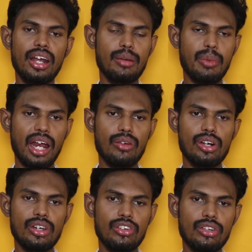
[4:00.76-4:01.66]
அண்ட் தென்
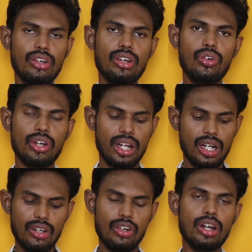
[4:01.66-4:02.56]
மேனுவல் டெஸ்டர்
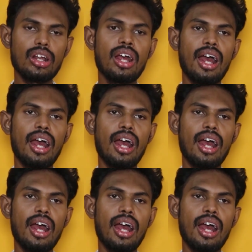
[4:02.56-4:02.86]
ஓகேங்களா என்னென்னு